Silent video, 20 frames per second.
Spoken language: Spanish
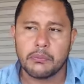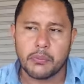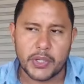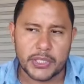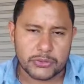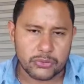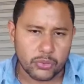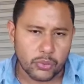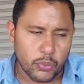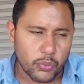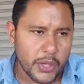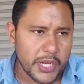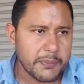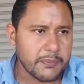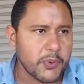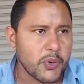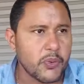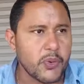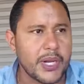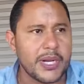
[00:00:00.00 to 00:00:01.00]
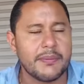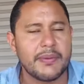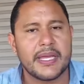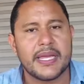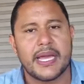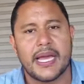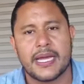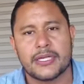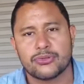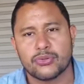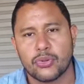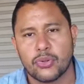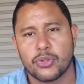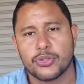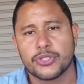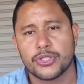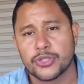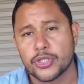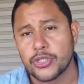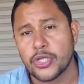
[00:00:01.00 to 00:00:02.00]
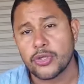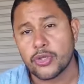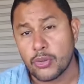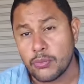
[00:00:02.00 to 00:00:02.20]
pues su cuerpo vuelve a sus condiciones